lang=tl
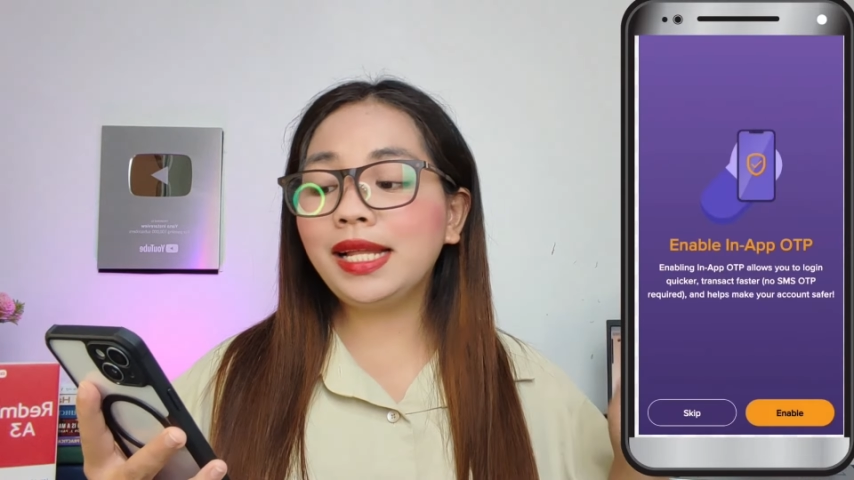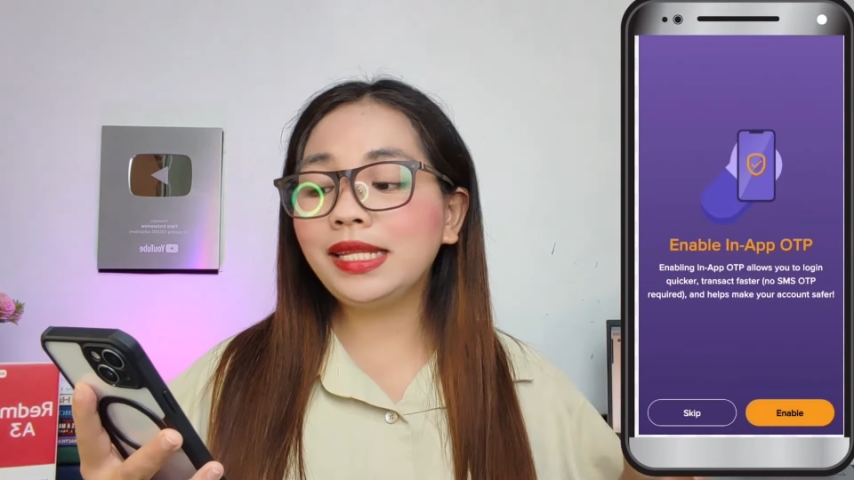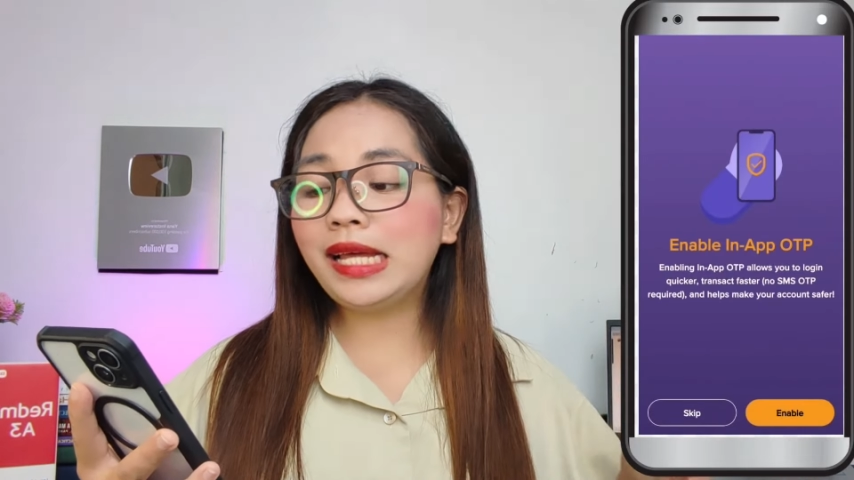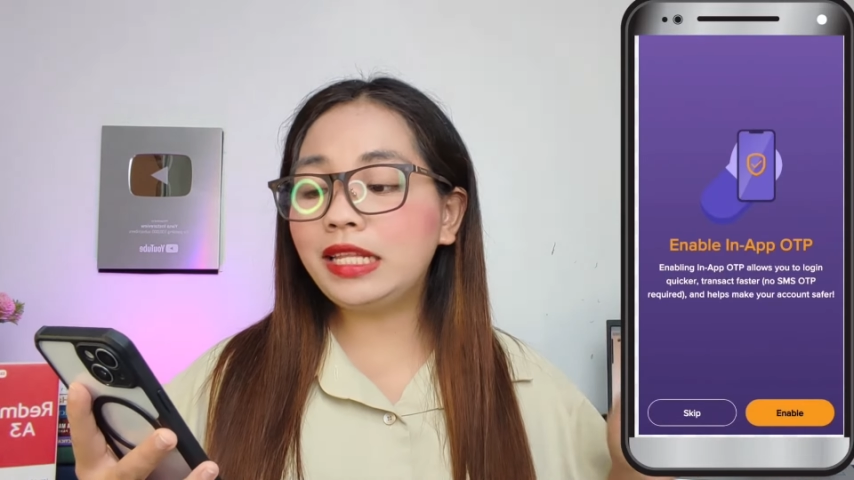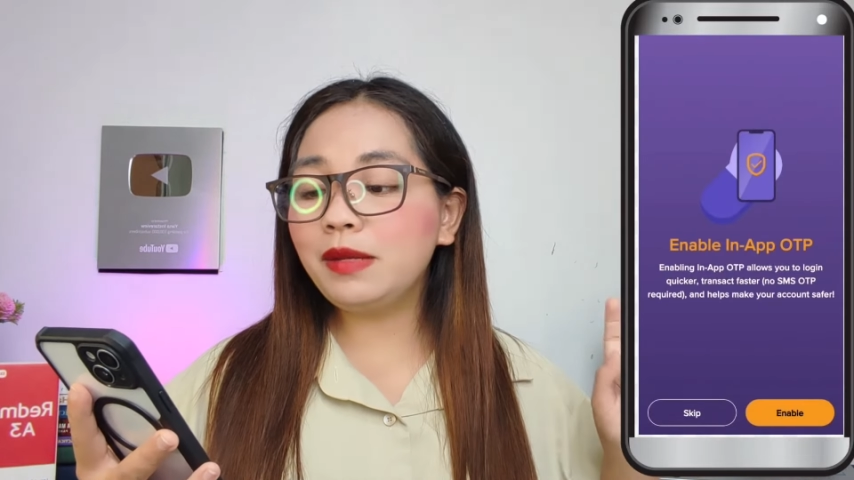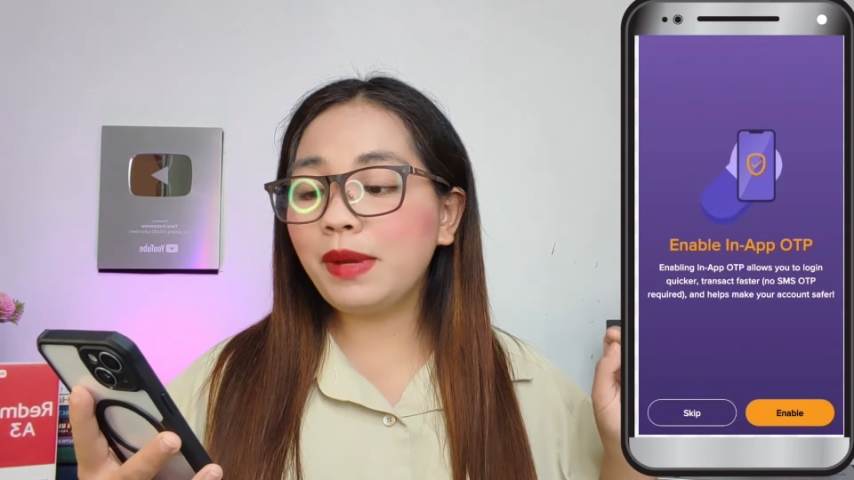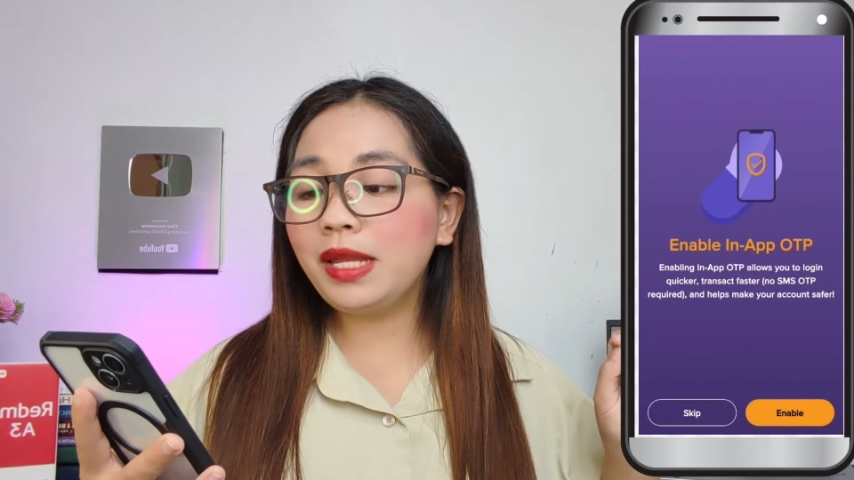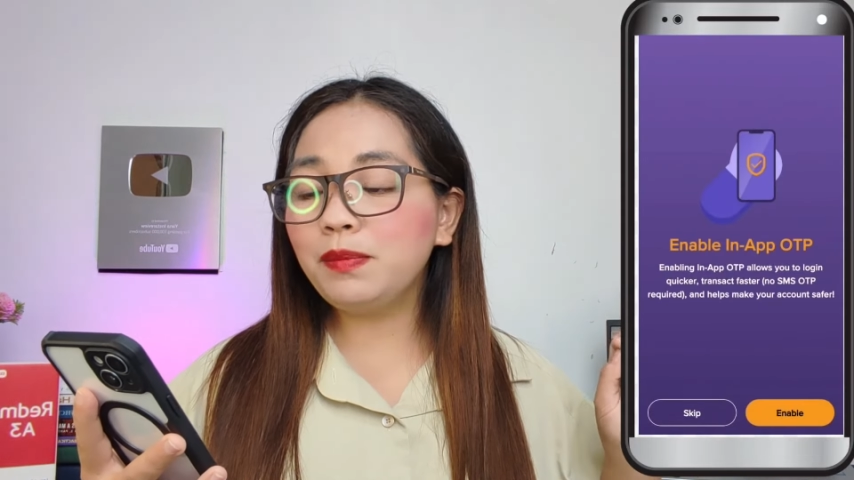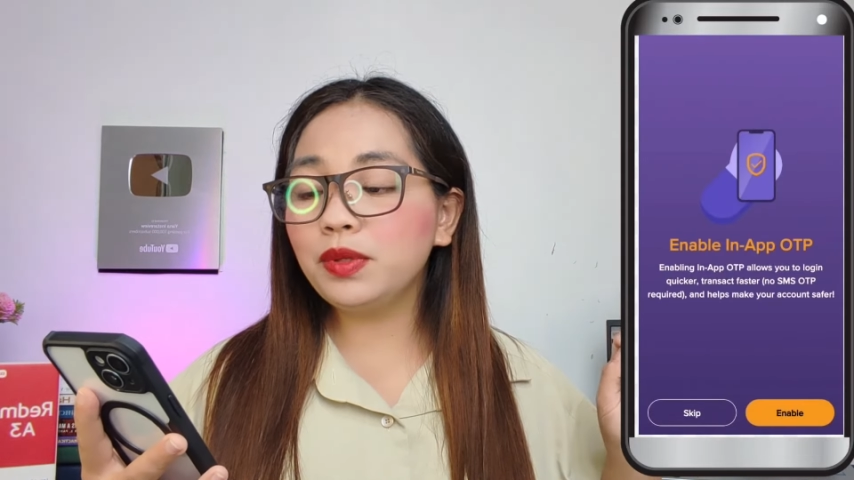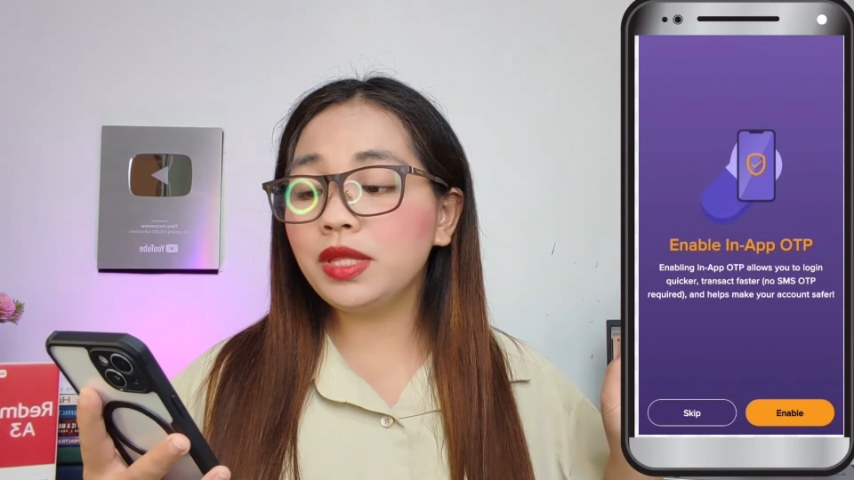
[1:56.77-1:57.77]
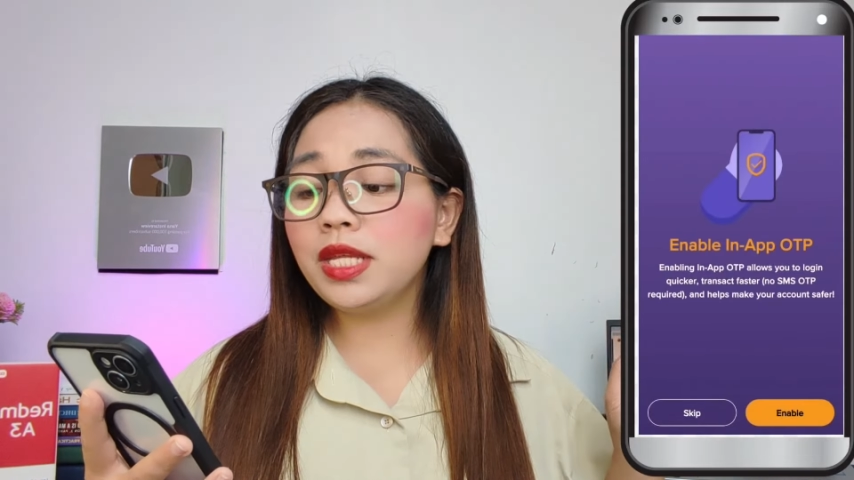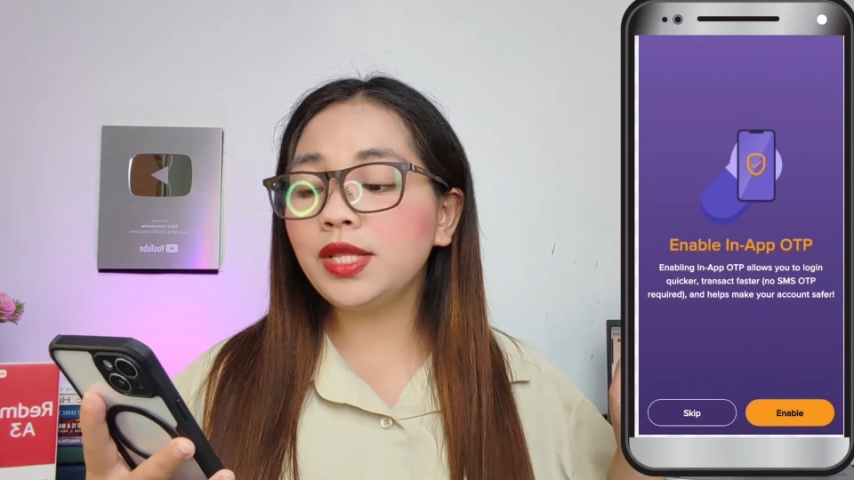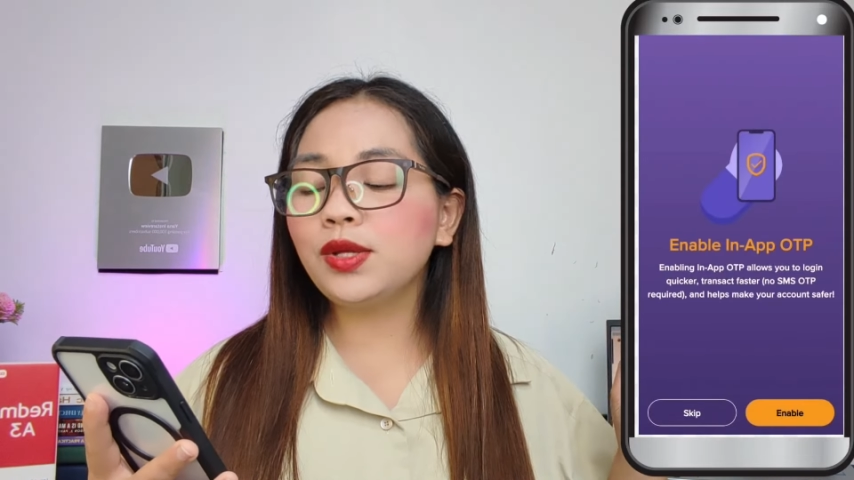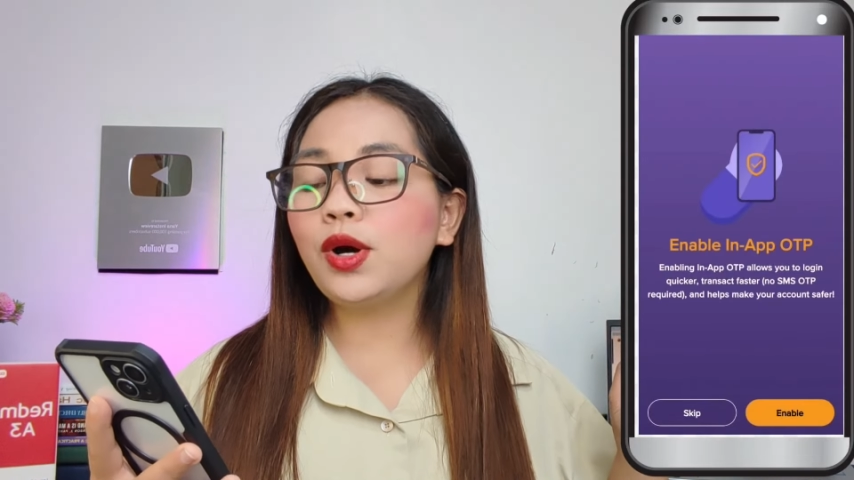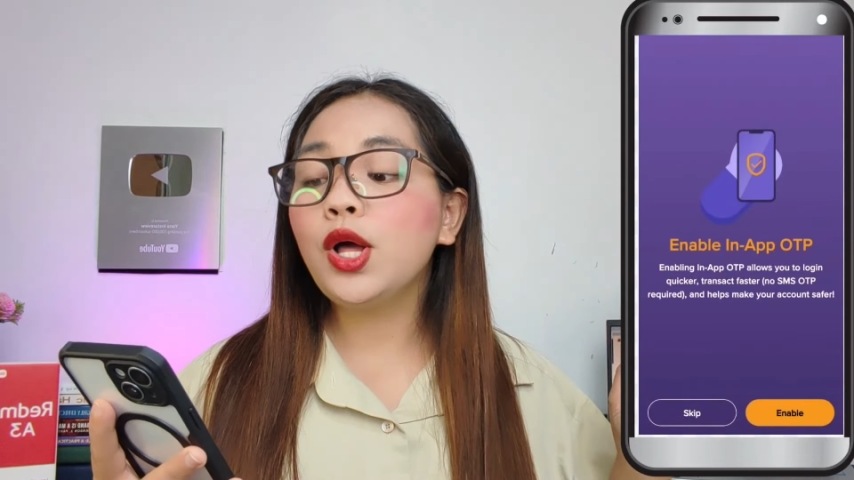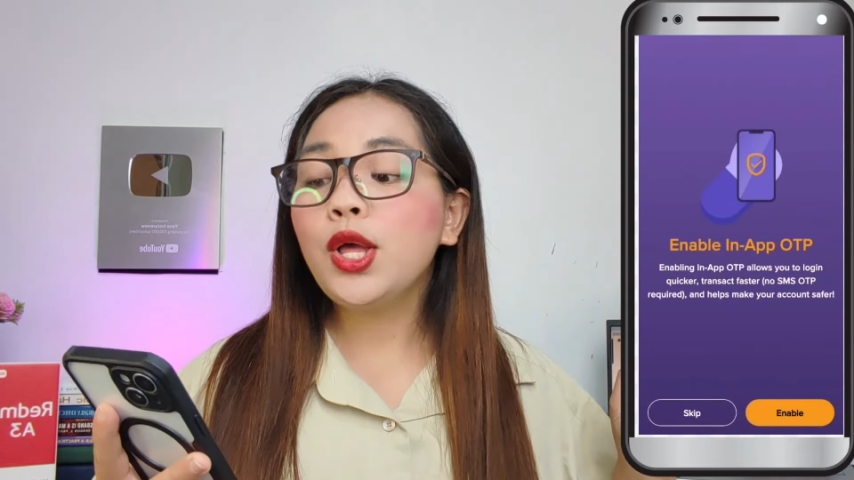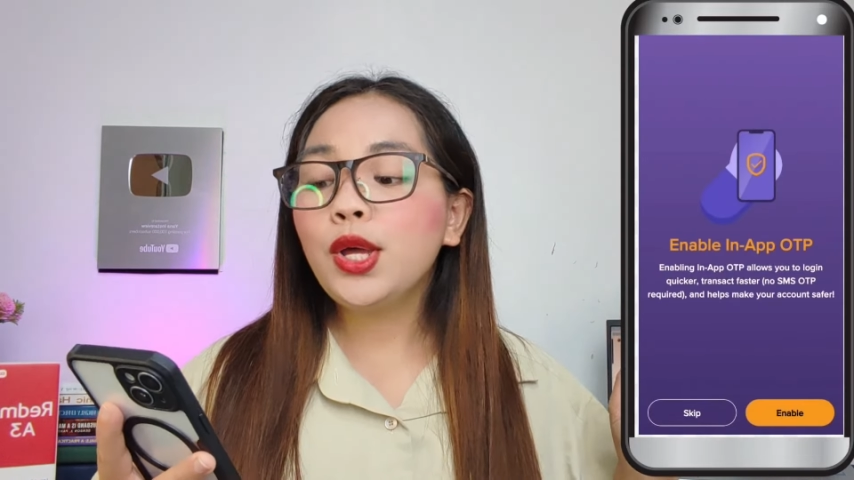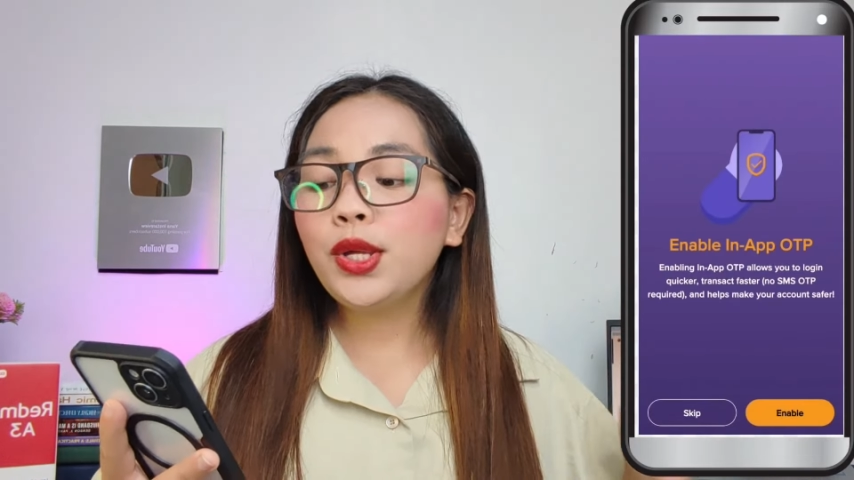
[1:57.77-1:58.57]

lang natin ma-input dito